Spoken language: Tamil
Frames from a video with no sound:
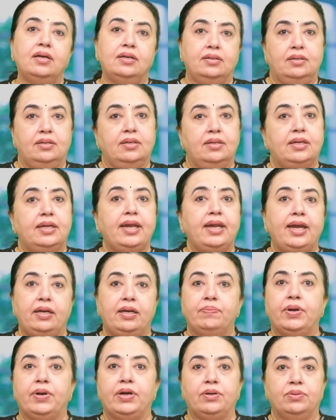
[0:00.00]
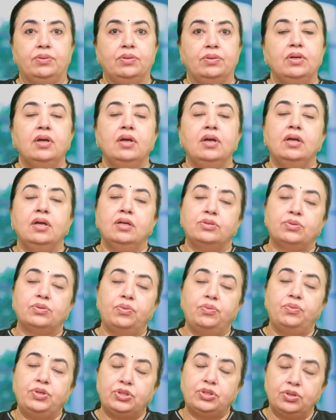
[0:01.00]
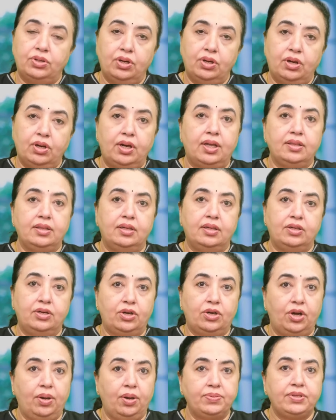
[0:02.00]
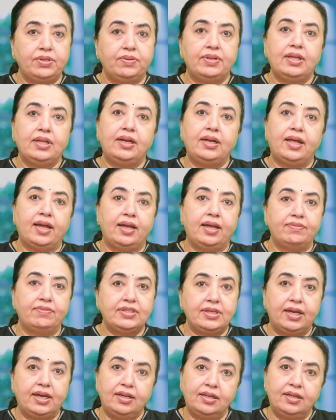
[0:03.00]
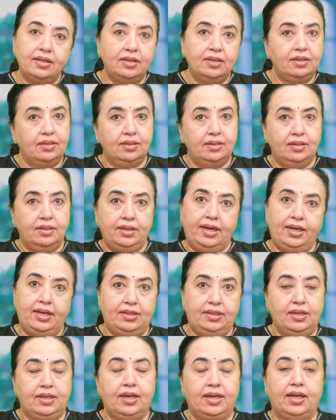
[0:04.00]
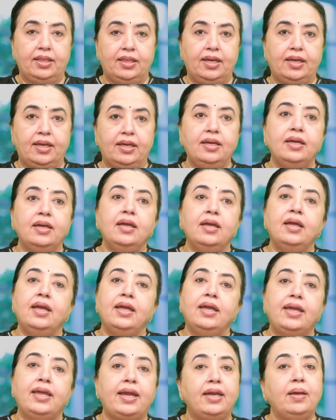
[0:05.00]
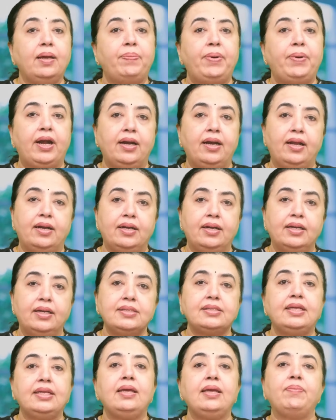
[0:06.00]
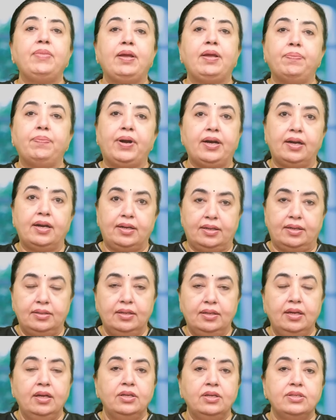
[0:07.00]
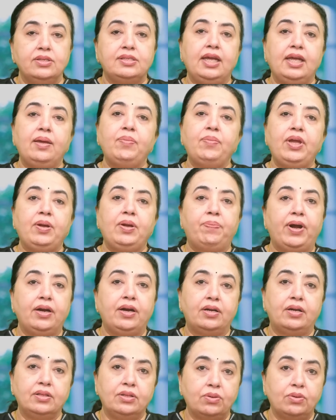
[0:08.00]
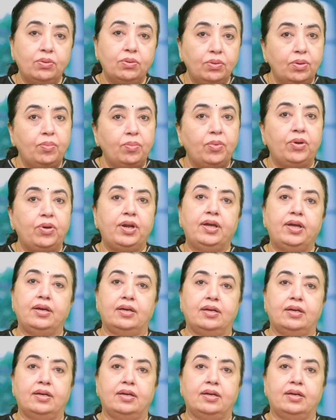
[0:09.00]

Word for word: கிரியேட் பண்ணும் ஸோ வி ஷுட் நோ அந்த ட்ராப்ஸை வந்து தயவு செய்து எடுத்துக்காதீங்க என்ன பண்ணலாம்னா ஸ்டீமிங் பண்ணலாம் ஸ்டீமிங் பண்றதுக்கும் ஒரு முறை இருக்கு